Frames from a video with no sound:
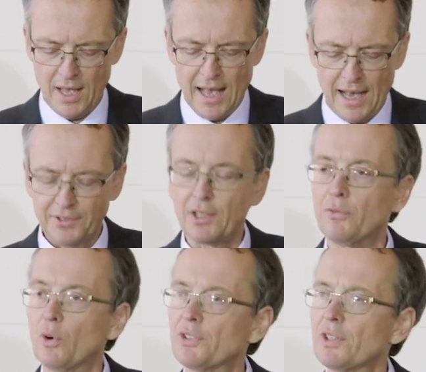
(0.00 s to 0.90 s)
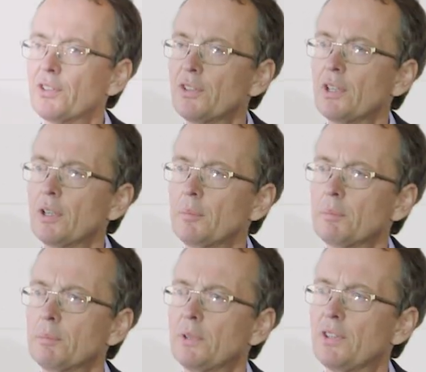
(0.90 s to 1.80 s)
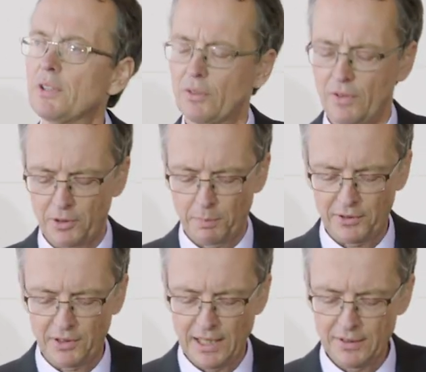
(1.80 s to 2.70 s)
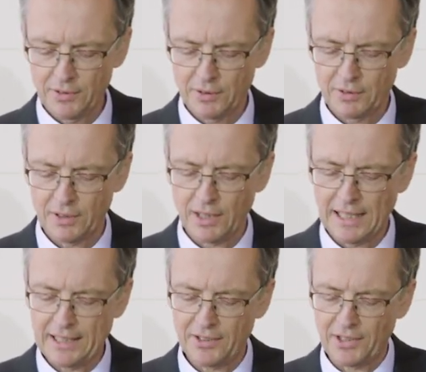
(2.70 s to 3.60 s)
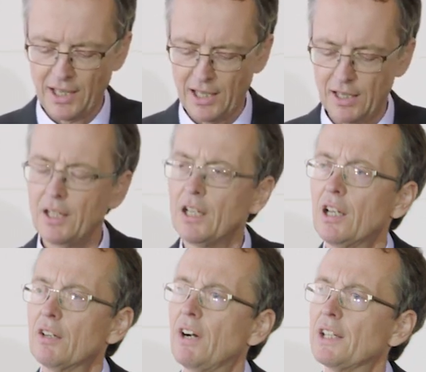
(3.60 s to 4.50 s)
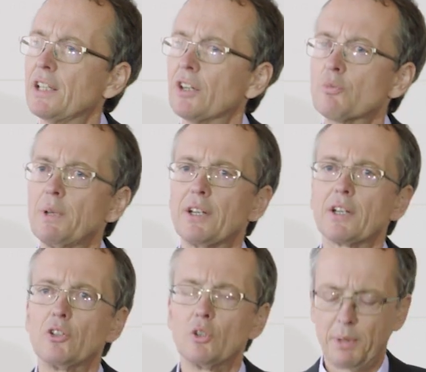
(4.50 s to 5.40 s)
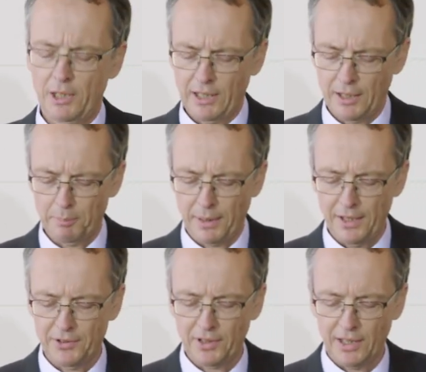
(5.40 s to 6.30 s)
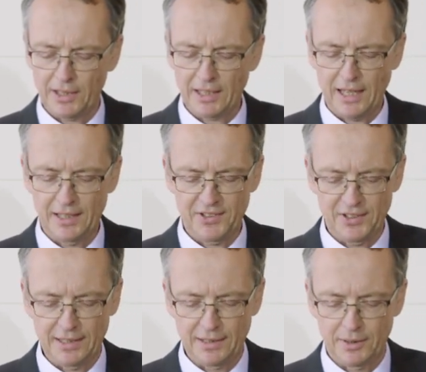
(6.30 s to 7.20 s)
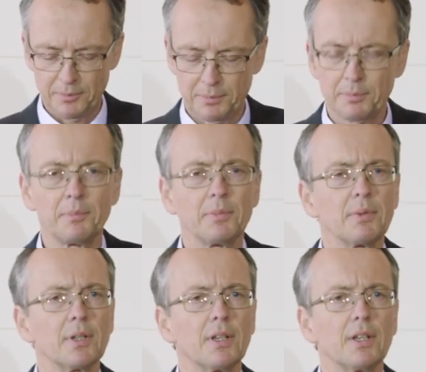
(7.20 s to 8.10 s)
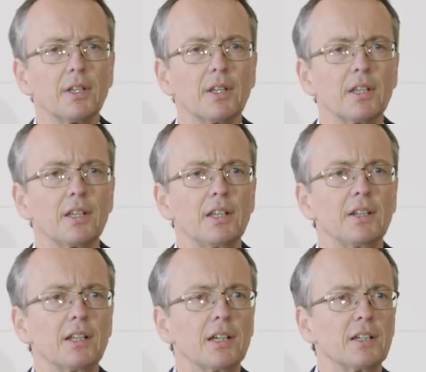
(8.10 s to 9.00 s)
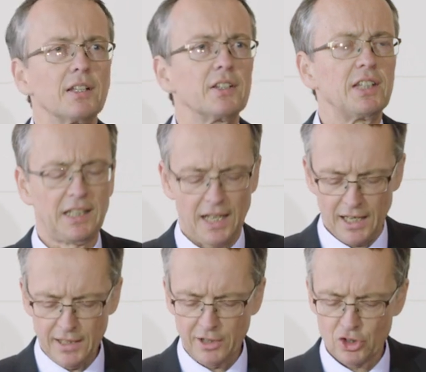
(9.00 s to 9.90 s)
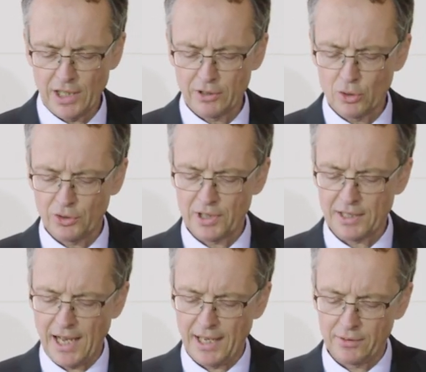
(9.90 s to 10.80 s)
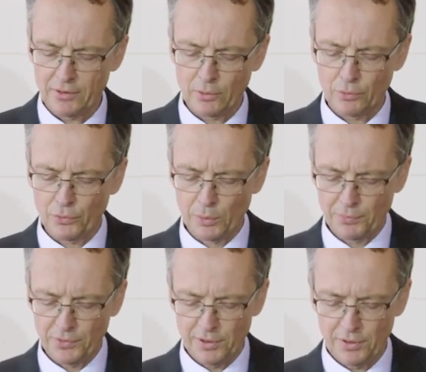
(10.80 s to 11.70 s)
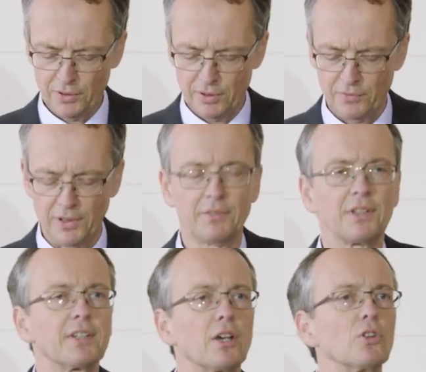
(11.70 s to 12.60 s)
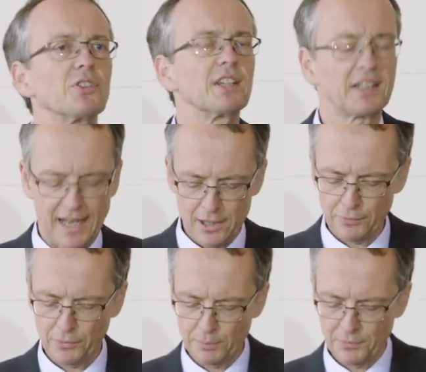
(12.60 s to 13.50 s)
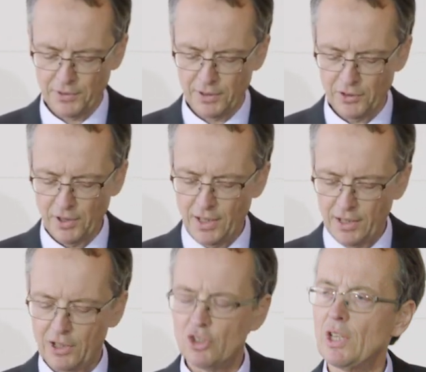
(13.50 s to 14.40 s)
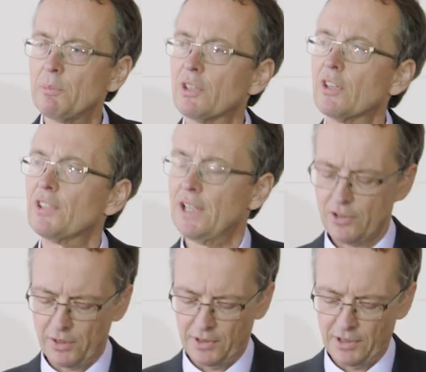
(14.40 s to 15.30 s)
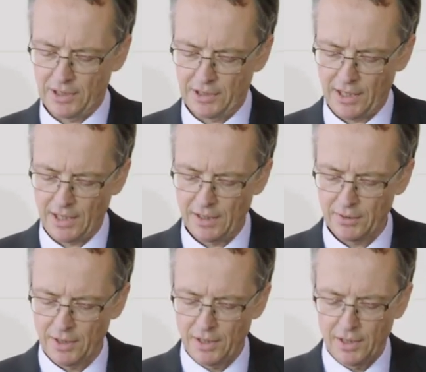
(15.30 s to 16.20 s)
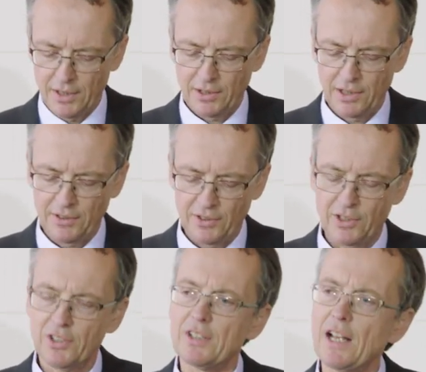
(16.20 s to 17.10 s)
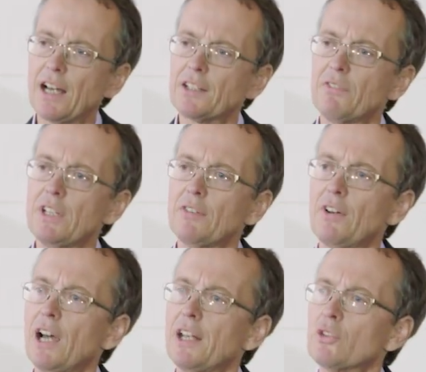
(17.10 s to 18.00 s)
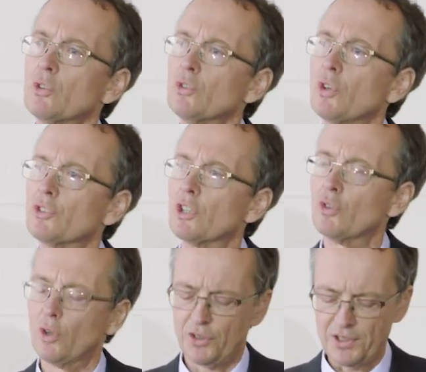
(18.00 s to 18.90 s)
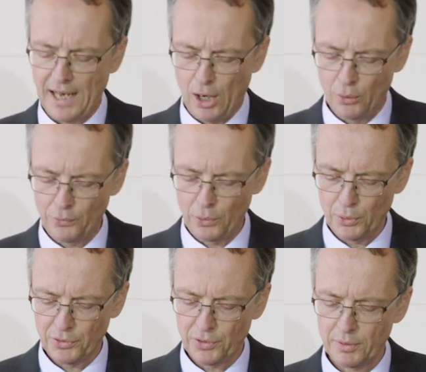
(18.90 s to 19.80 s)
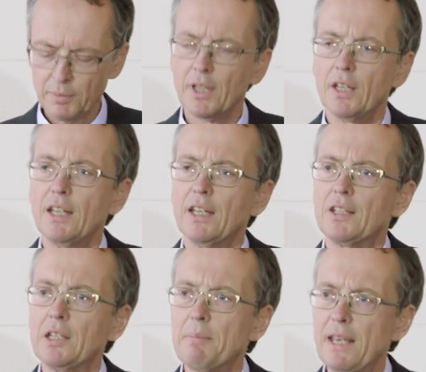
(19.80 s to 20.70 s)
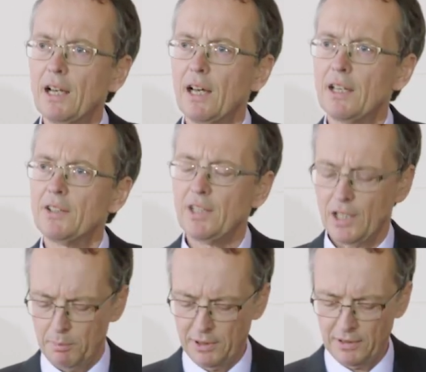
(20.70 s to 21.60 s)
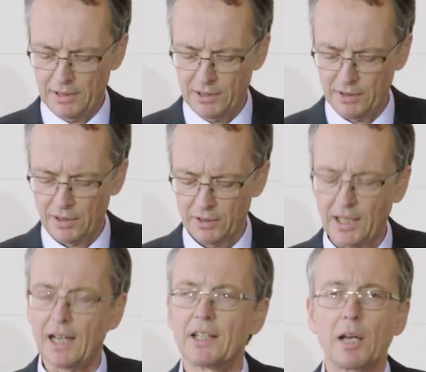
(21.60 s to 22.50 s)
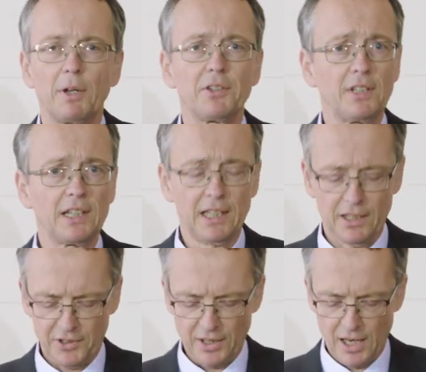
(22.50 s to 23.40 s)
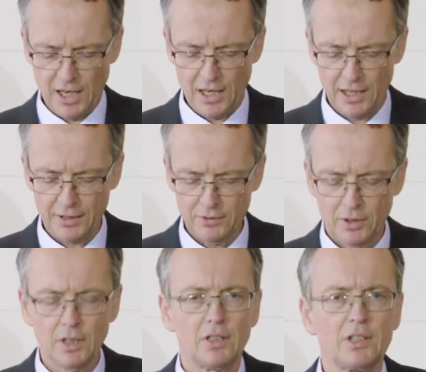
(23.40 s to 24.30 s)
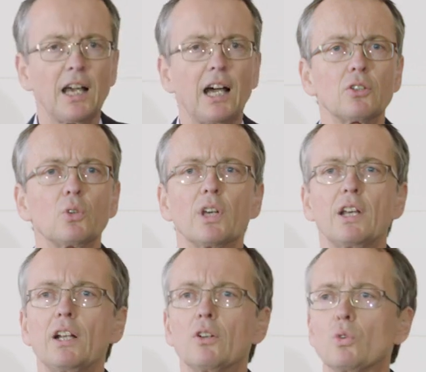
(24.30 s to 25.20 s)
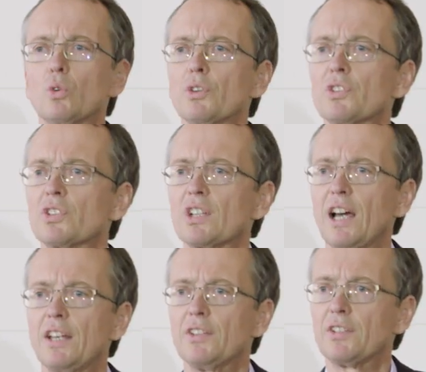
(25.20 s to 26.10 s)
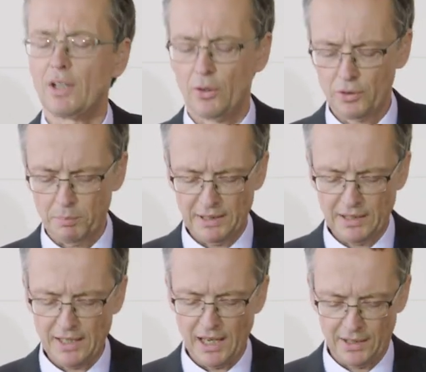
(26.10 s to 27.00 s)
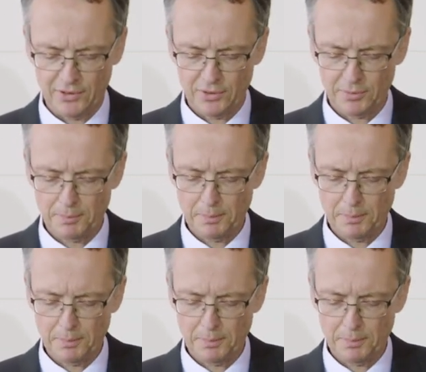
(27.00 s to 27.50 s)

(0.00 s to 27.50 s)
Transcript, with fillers: Erster Vorsitzender bzw. Präsident der GDCH war der spätere Nobelpreisträger Karl Ziegler. In der DDR entstand 1951, Verzeihung, 1953 die Chemische Gesellschaft der DDR, die sich nach der Wiedervereinigung 1990 auflöste. Die Mehrheit ihrer Mitglieder trat damals in die GDCH ein, die aktuell rund 30.000 Mitglieder hat.